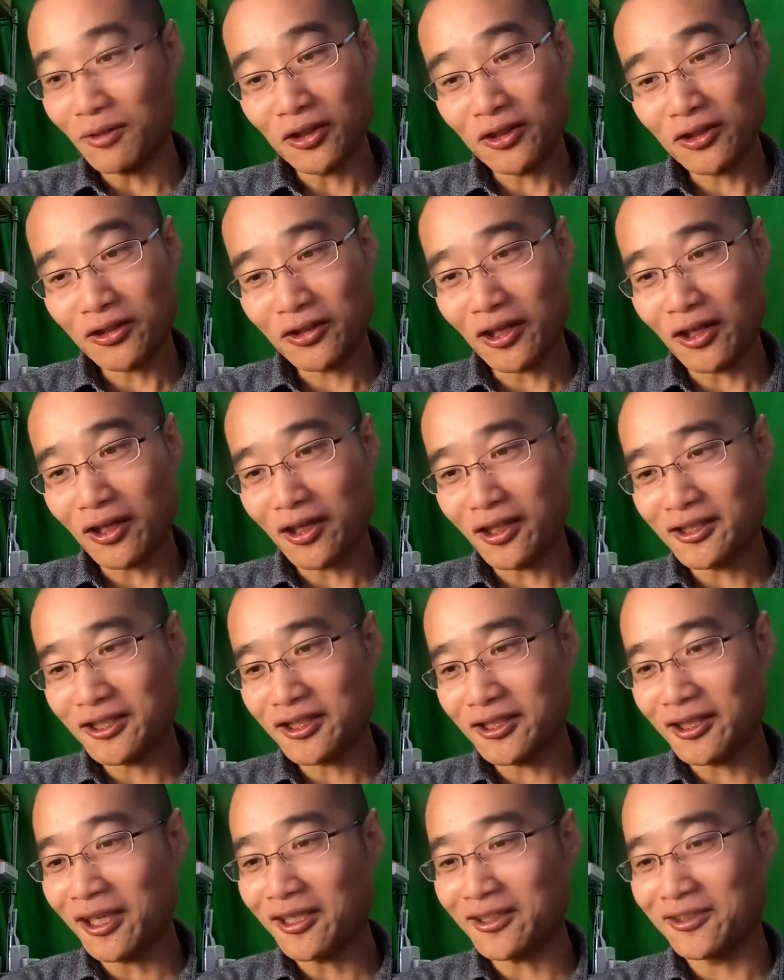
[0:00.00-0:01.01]
否定
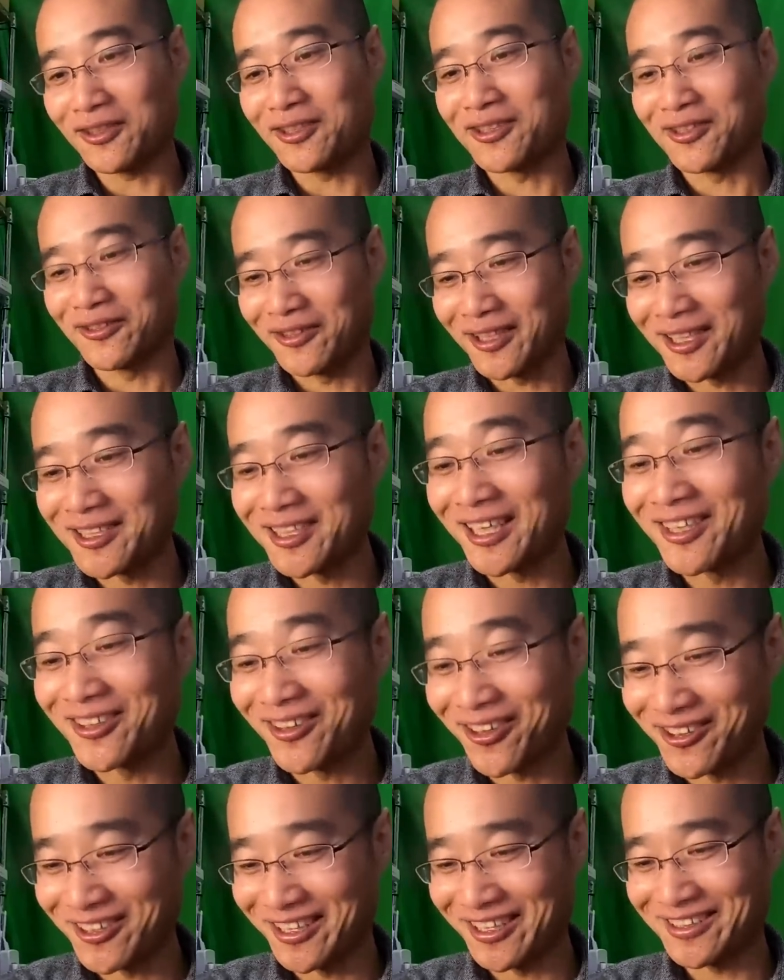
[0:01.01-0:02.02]
しないんですよね、全
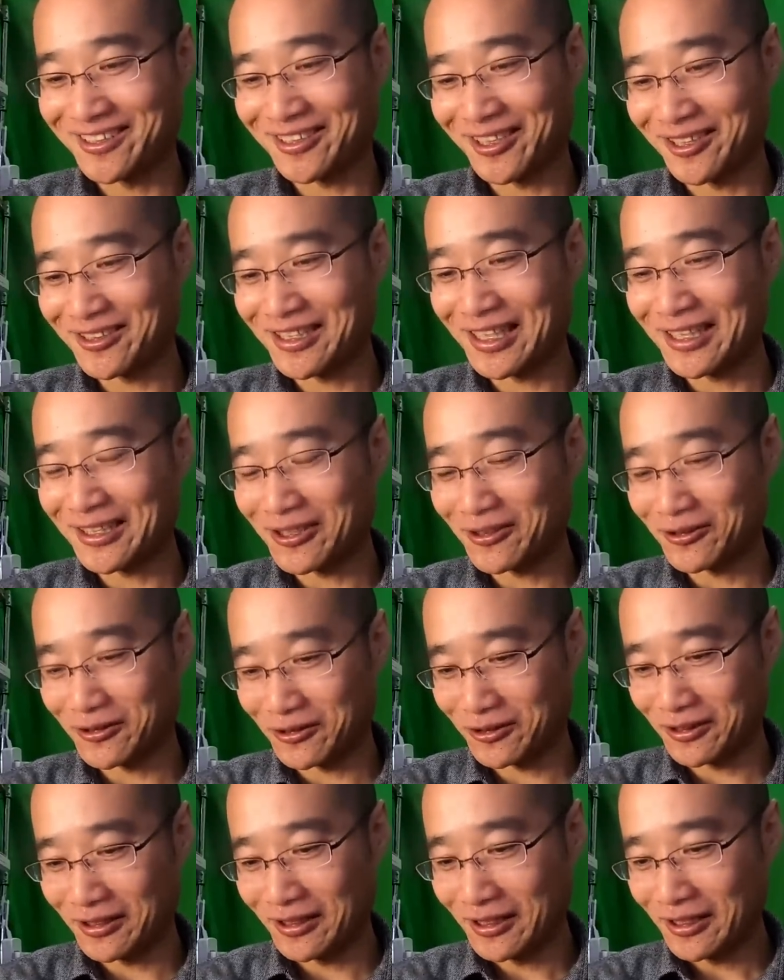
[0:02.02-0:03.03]
国連さん。結
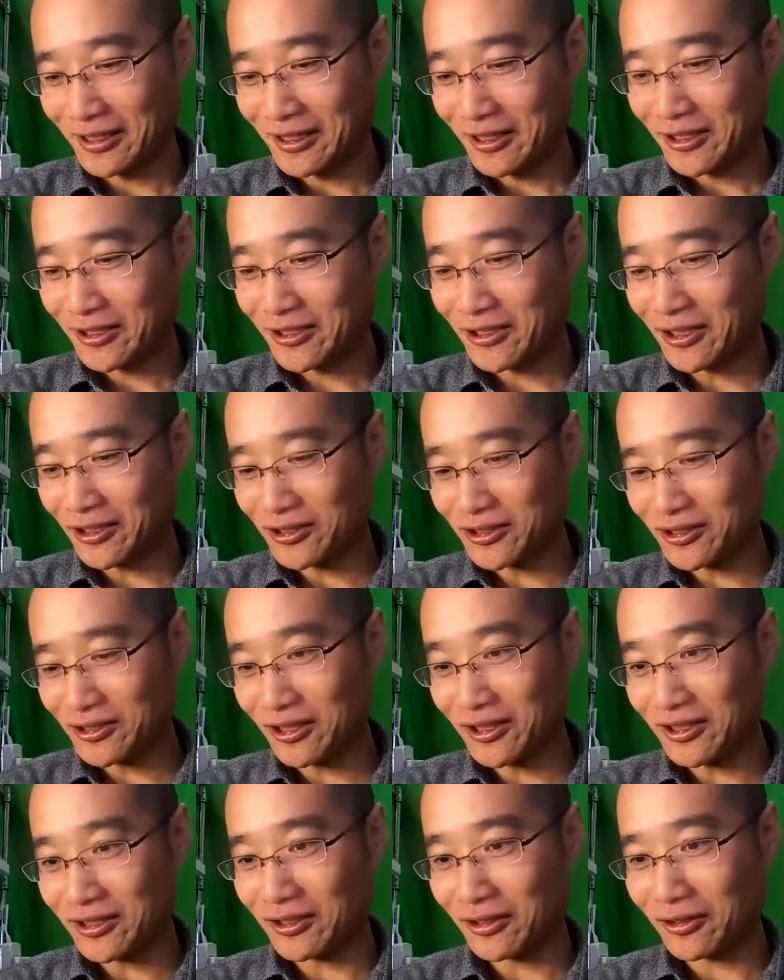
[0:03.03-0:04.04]
局、否定し
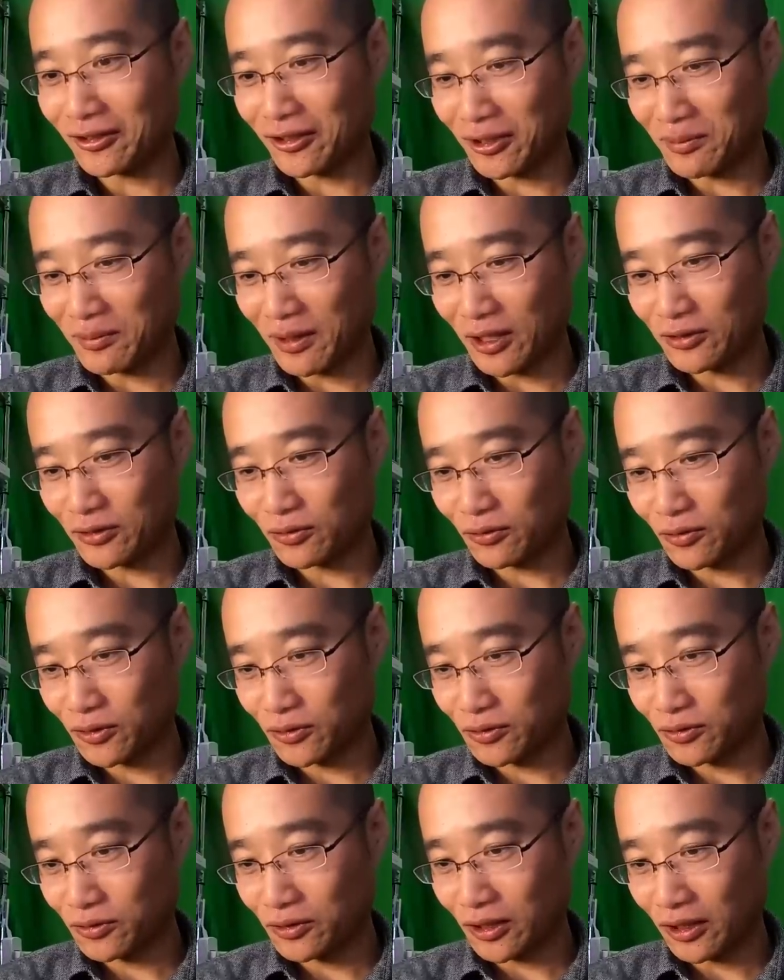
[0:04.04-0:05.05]
ないんだから、まあそうい
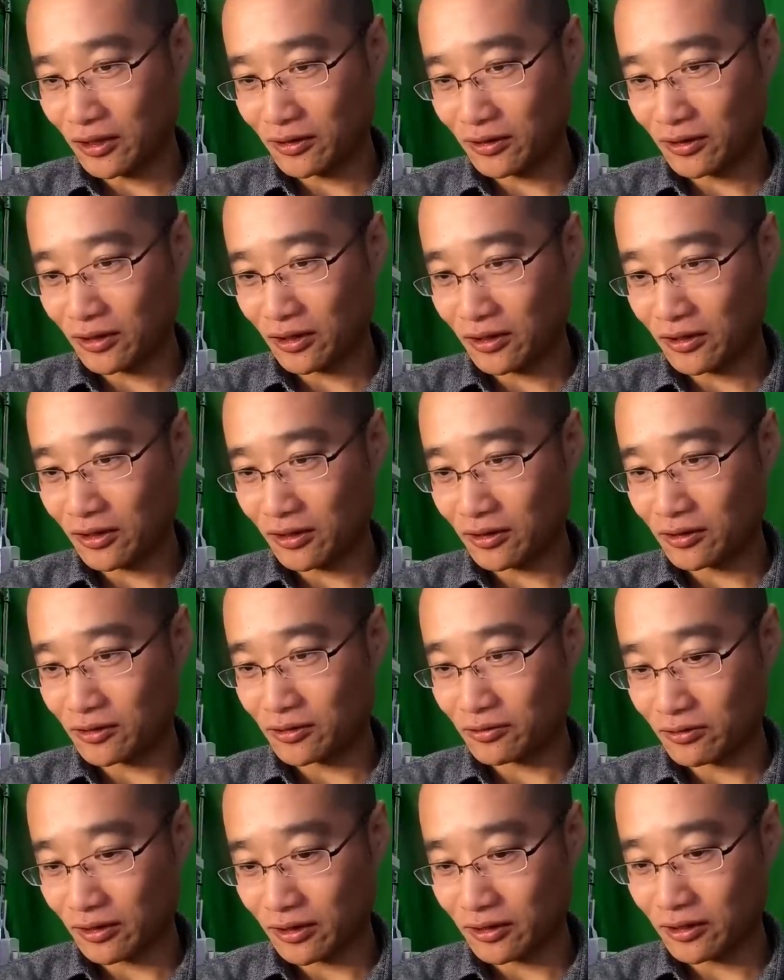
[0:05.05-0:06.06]
う団体なんで
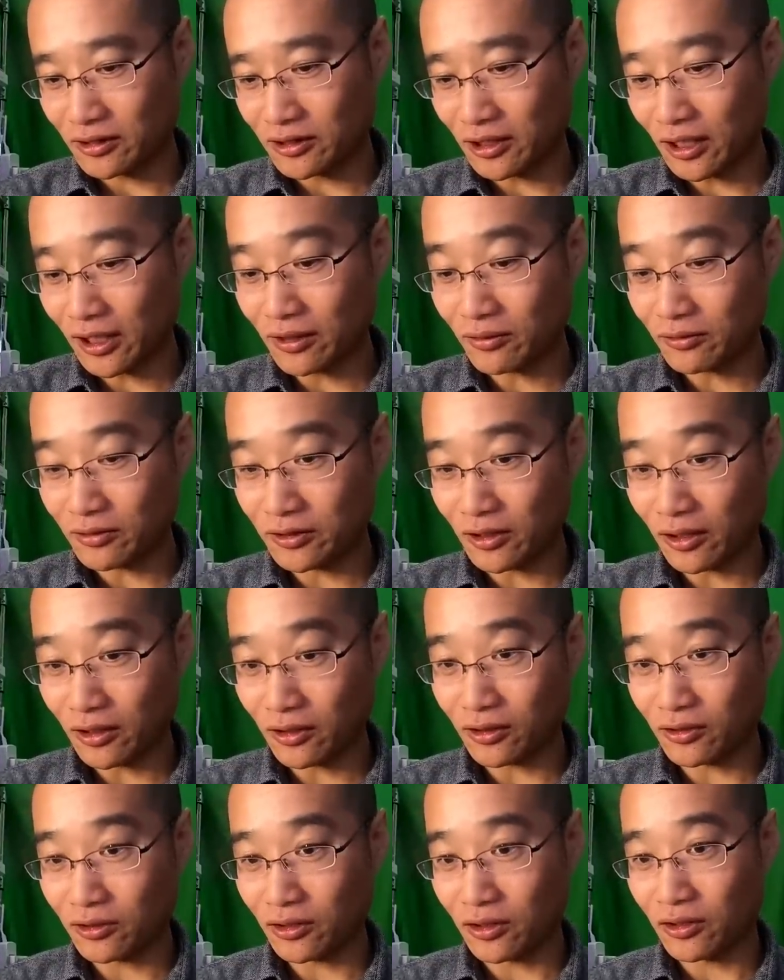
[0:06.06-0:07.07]
すよね。で、最後になん
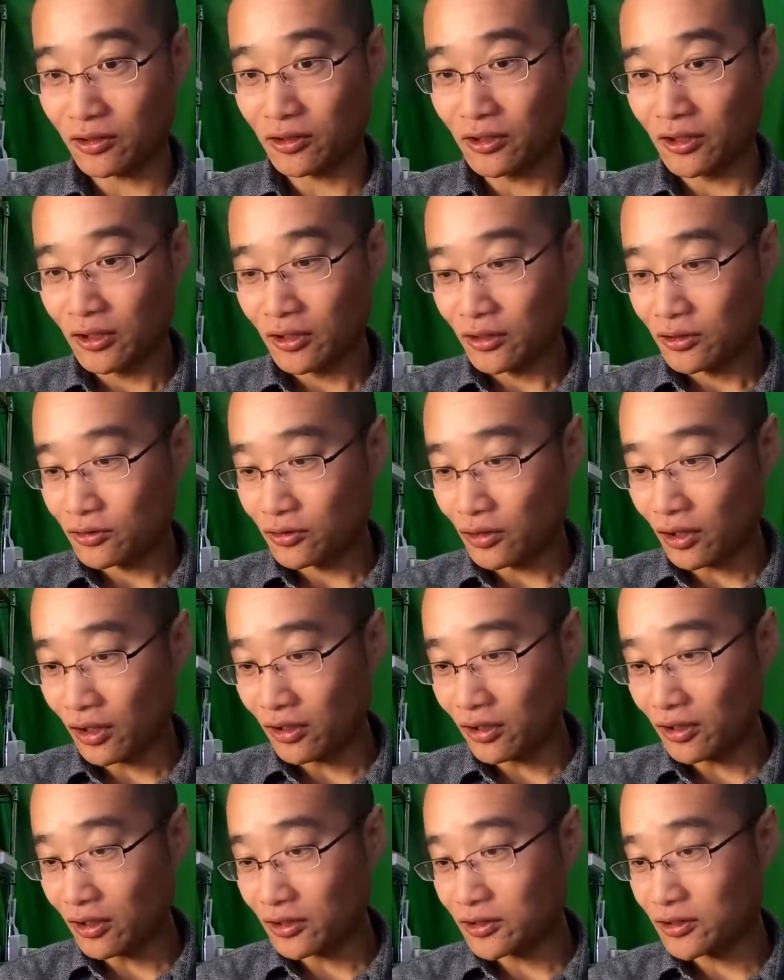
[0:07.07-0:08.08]
かね、な
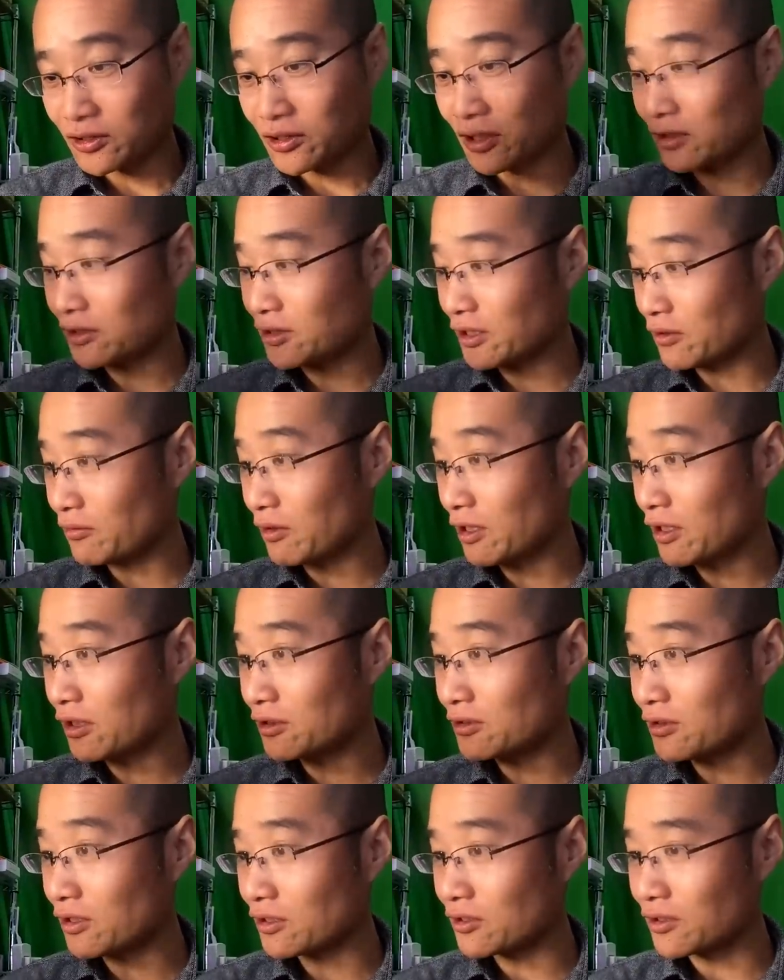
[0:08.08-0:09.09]
んか全然わ
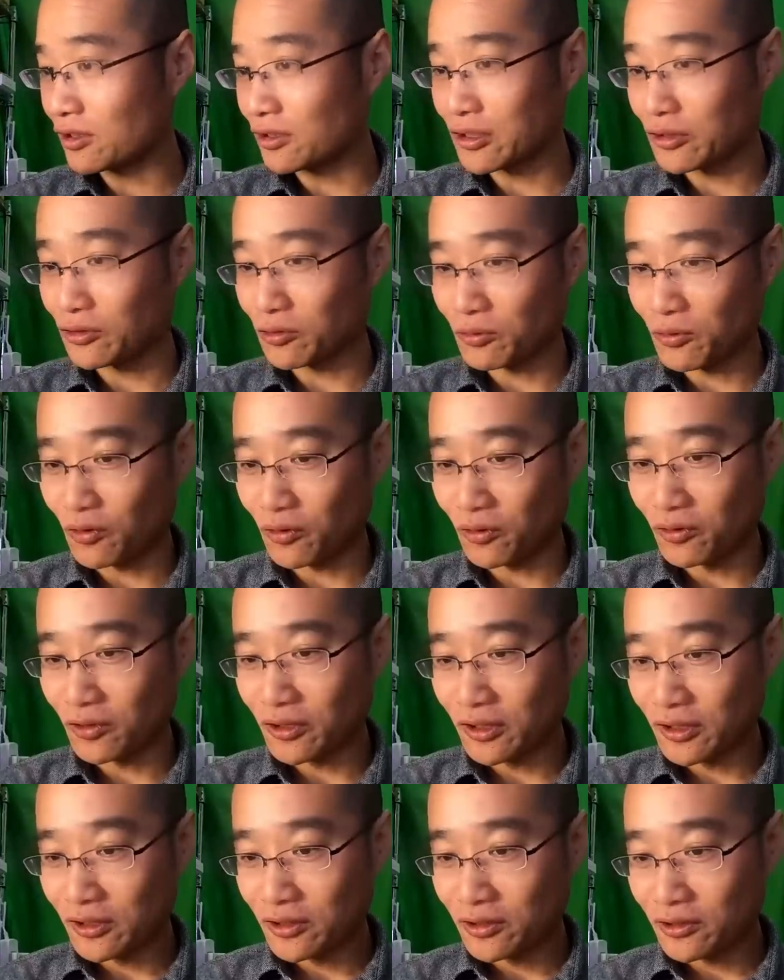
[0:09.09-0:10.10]
かんないんだけども、
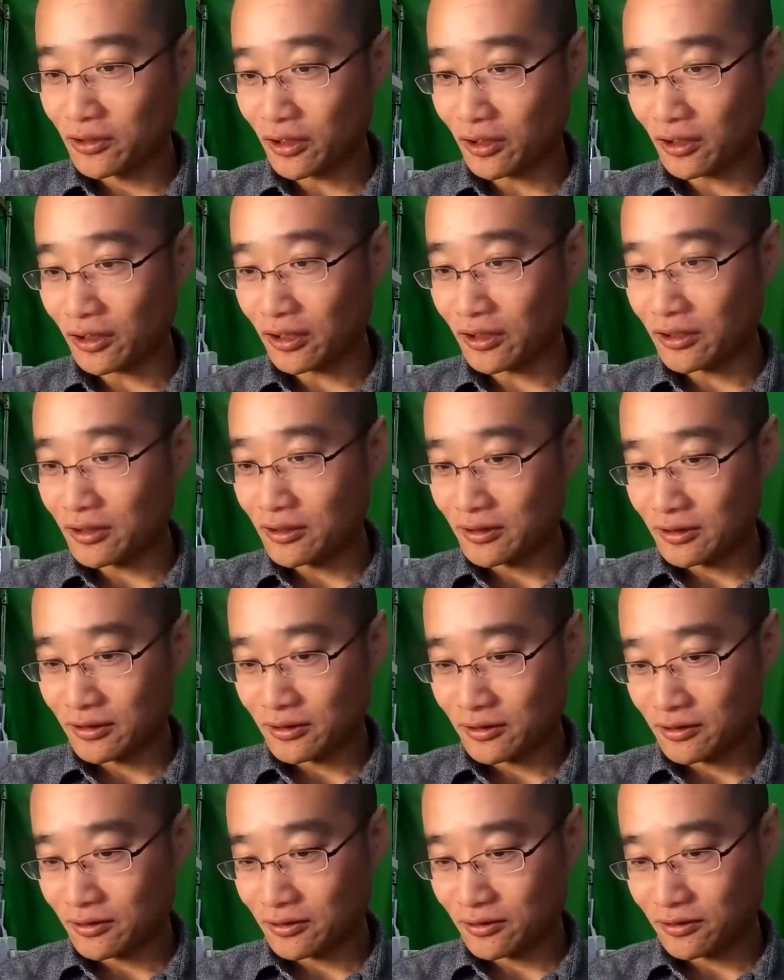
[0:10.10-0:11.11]
なんか、
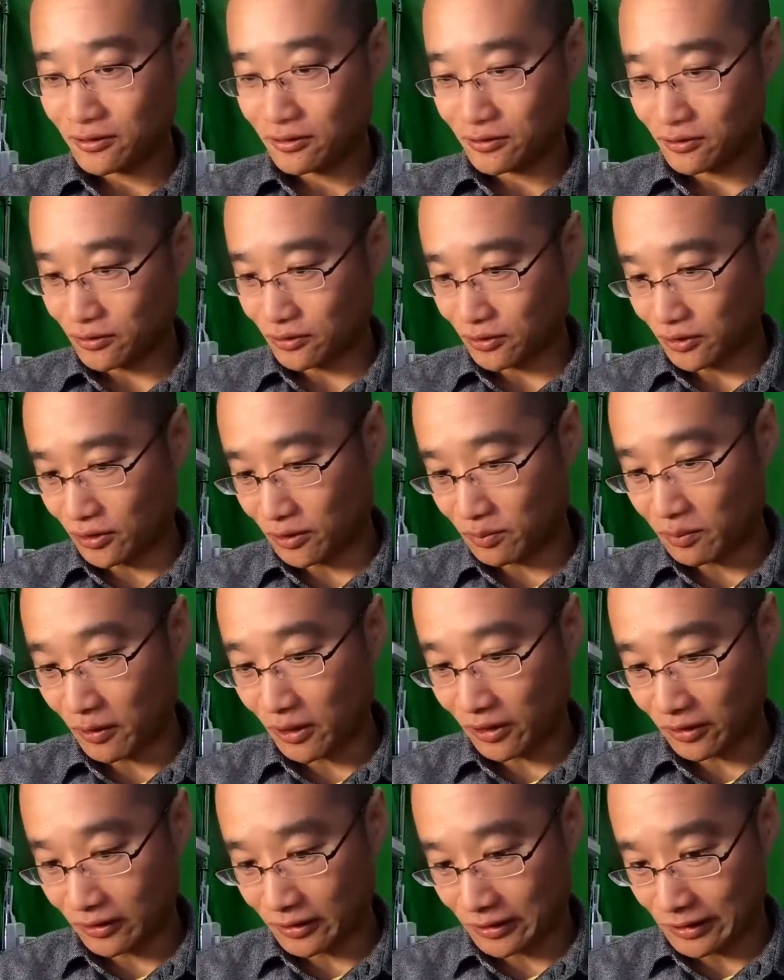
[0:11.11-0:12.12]

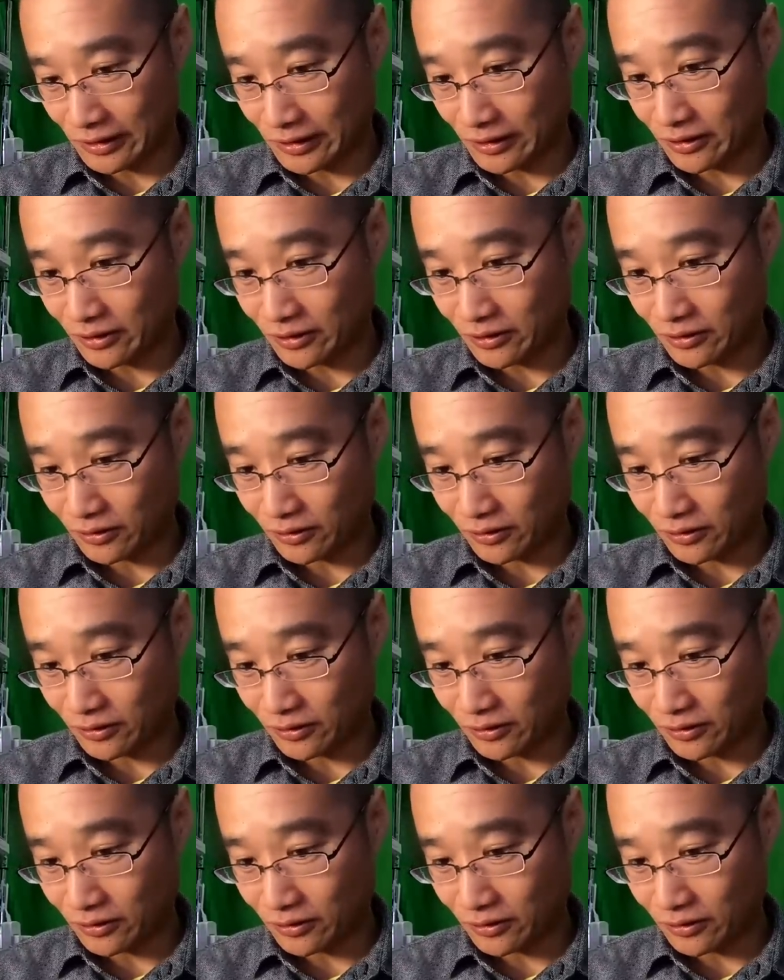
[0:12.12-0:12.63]
茨城